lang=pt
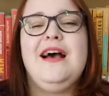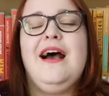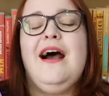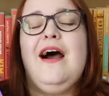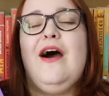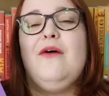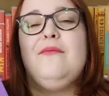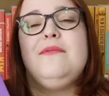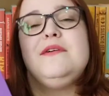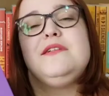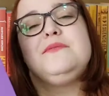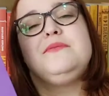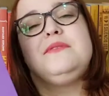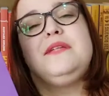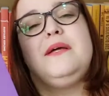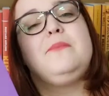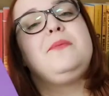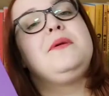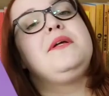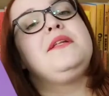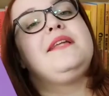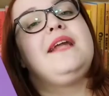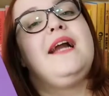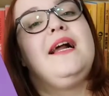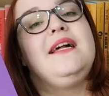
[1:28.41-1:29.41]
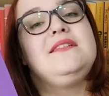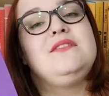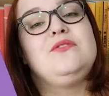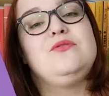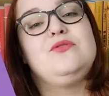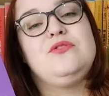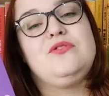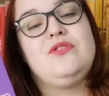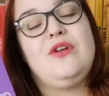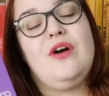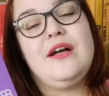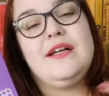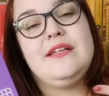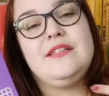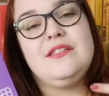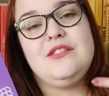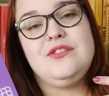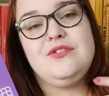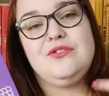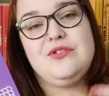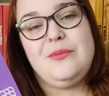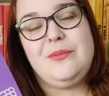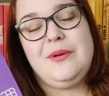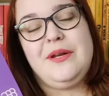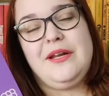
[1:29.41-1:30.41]
ao mesmo tempo que traz uns toques de
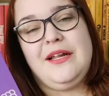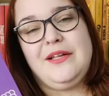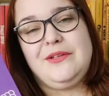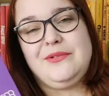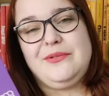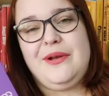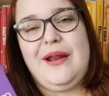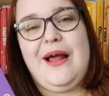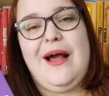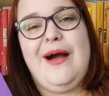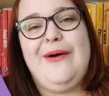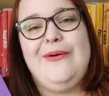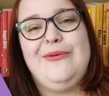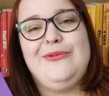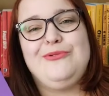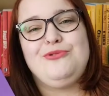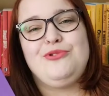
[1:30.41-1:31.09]
sobrenatural,